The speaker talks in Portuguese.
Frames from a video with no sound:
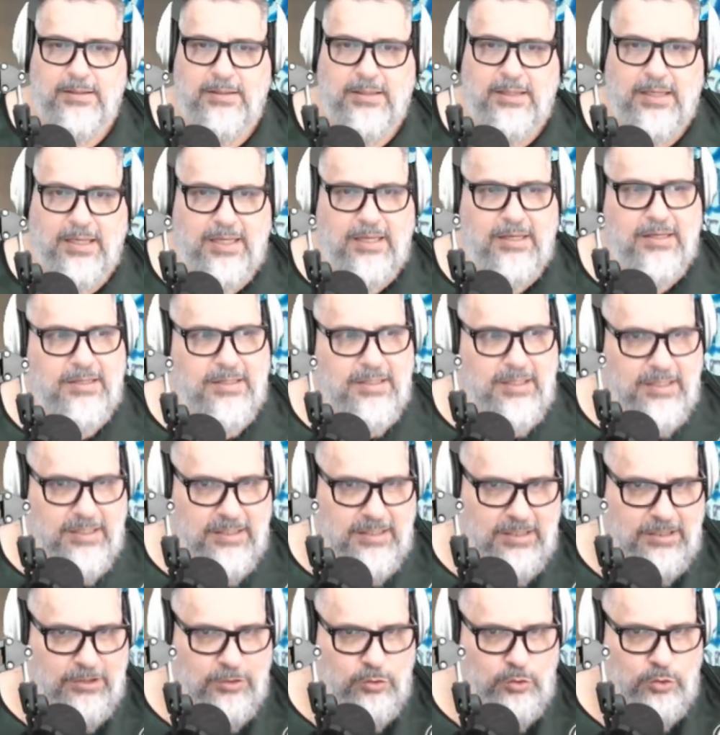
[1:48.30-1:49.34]
e clique
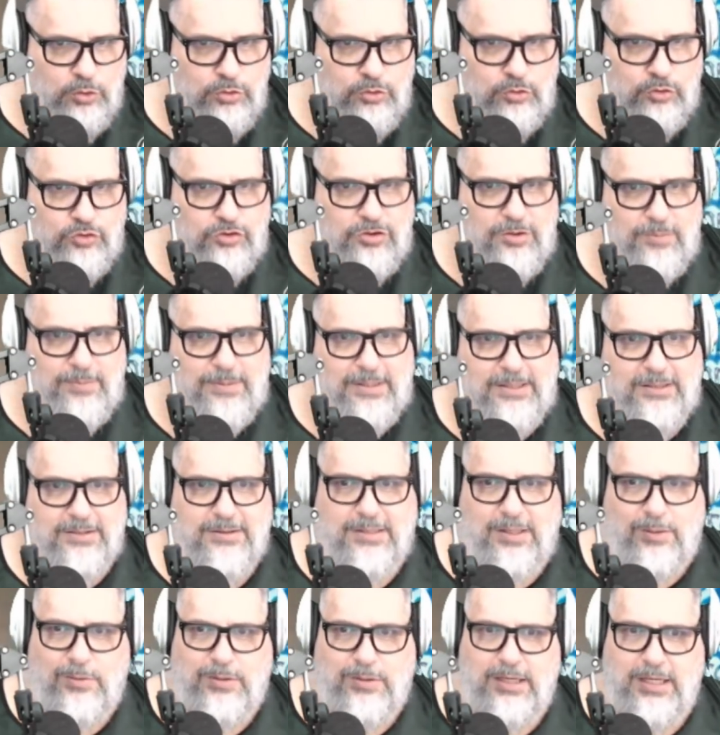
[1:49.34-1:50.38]
lá em todos também,
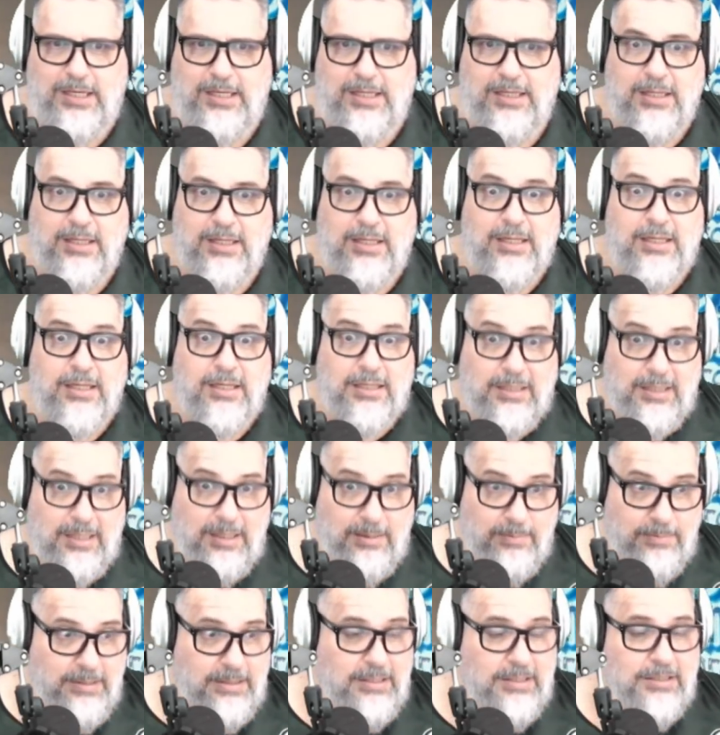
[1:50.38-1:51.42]
tá ok?
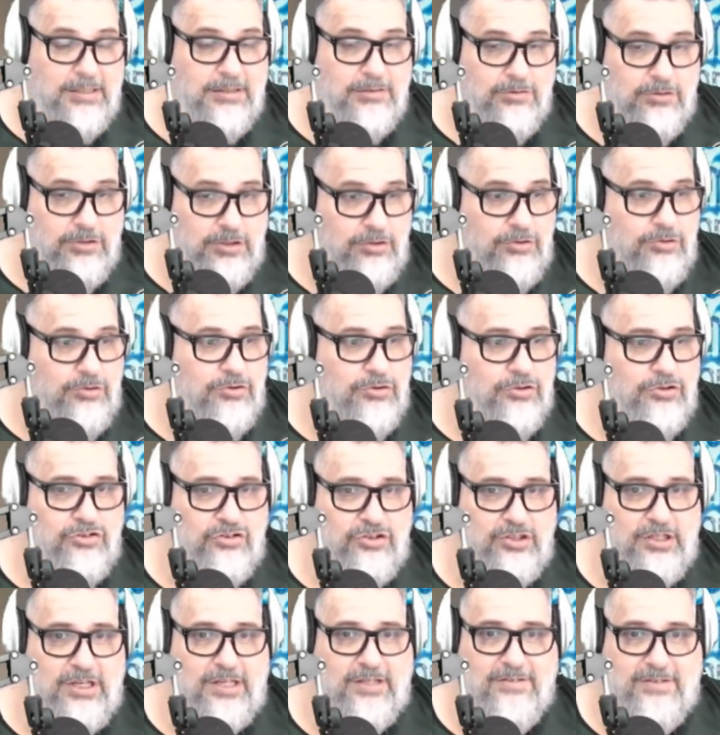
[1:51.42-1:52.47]
Lembrando que hoje,
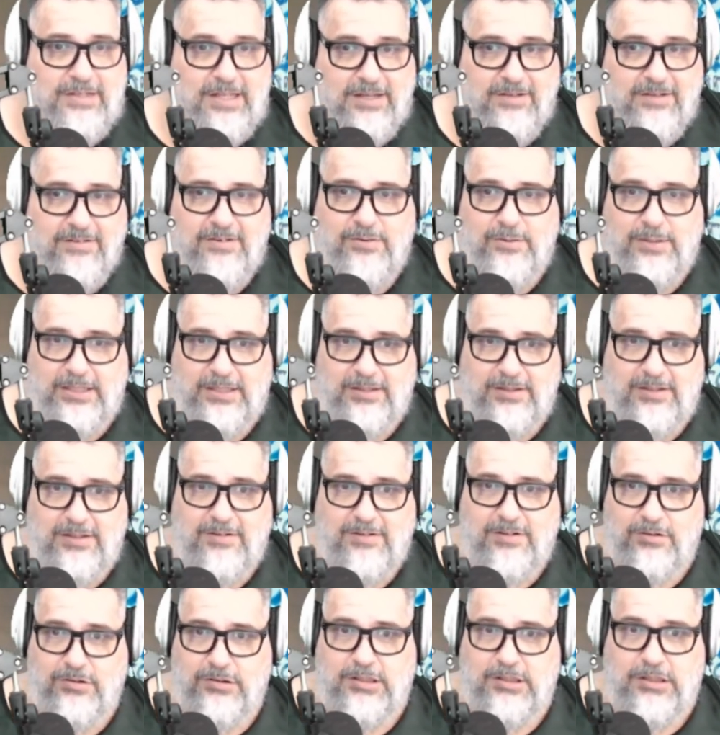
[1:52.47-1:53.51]
às
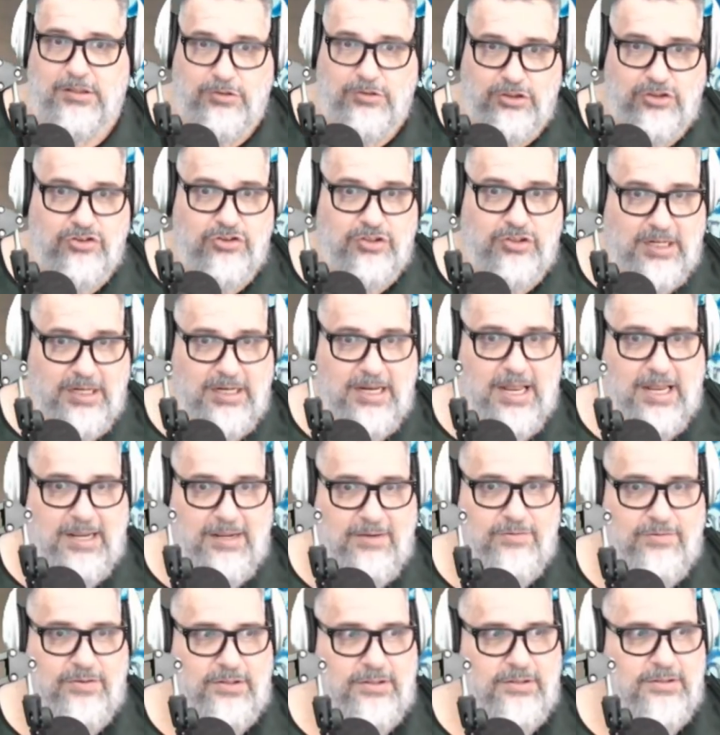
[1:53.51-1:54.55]
10h45 da noite, tem
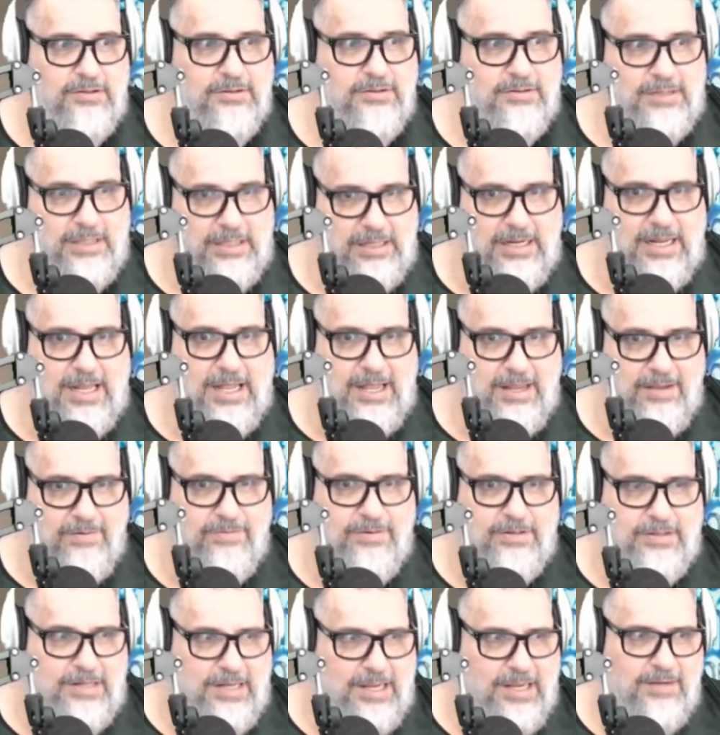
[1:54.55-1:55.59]
live. Tem live,
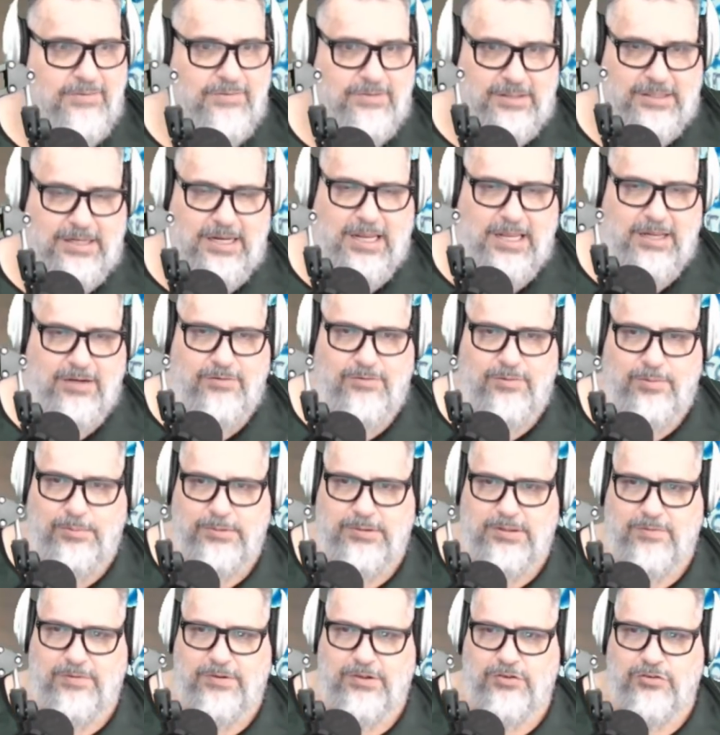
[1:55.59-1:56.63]
live, claro, vamos estar
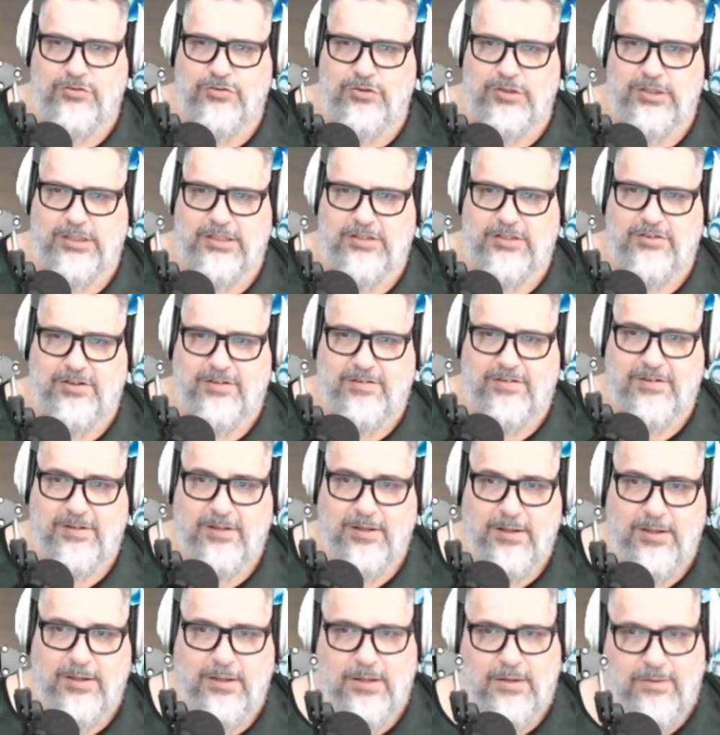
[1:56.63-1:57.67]
tá falando de Corinthians.
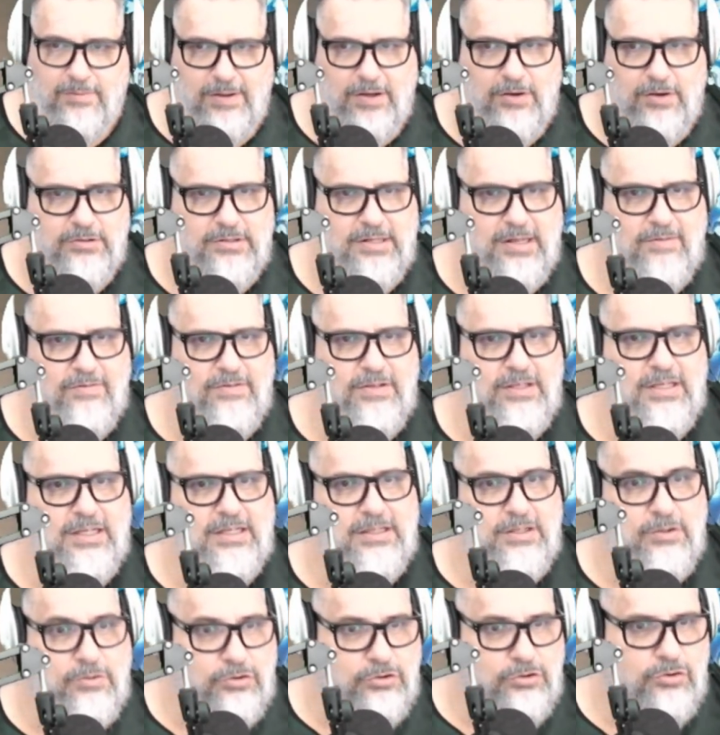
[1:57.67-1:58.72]
Vai rodar a vinheta.
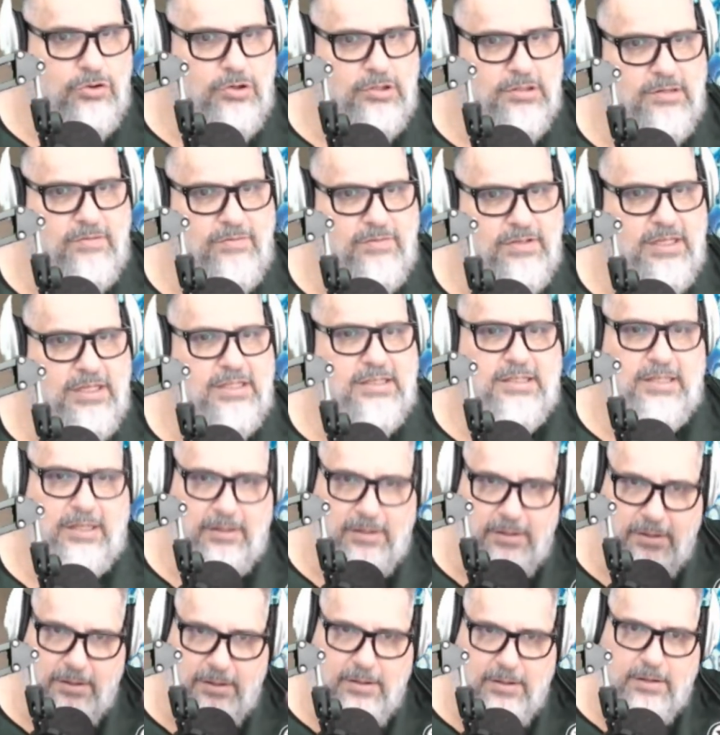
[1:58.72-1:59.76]
Enquanto roda a vinheta,
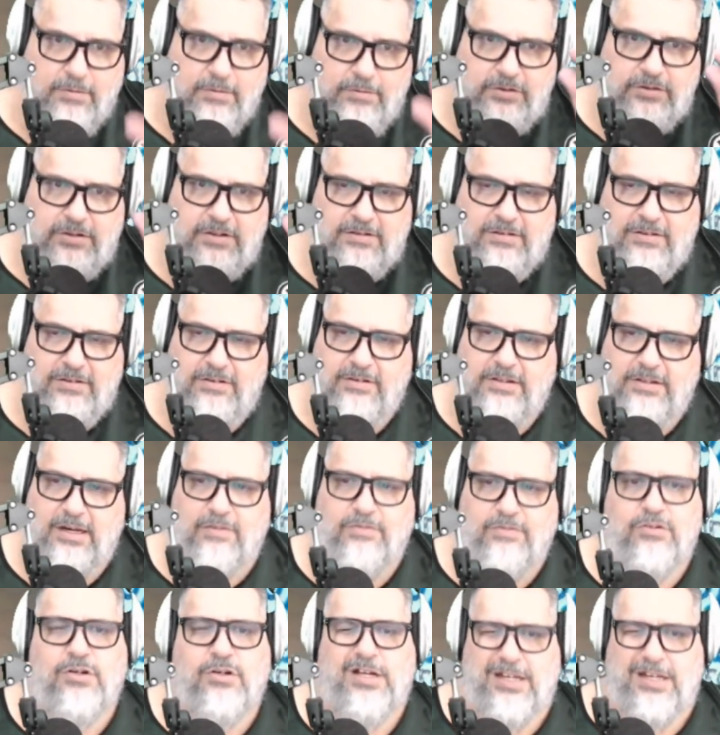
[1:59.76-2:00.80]
você se
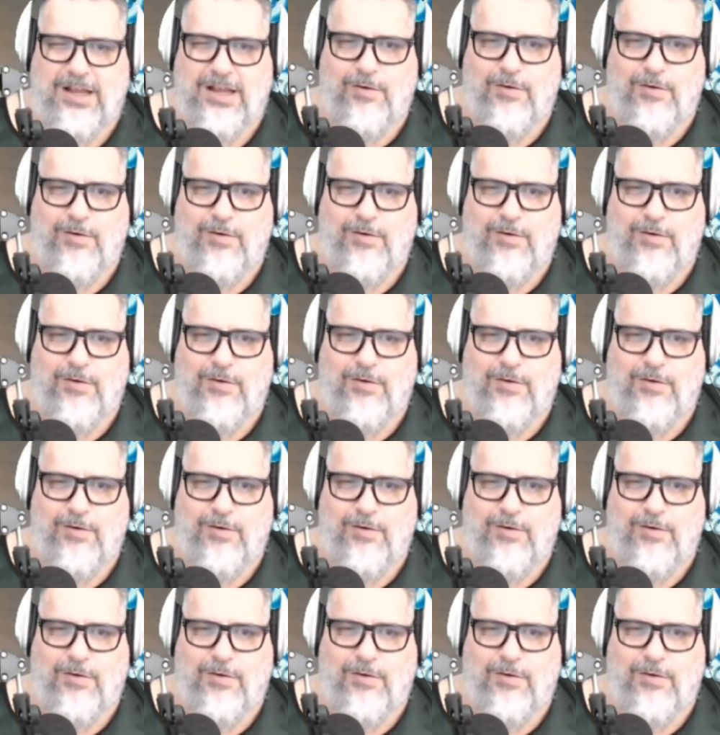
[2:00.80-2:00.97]
inscreve no canal,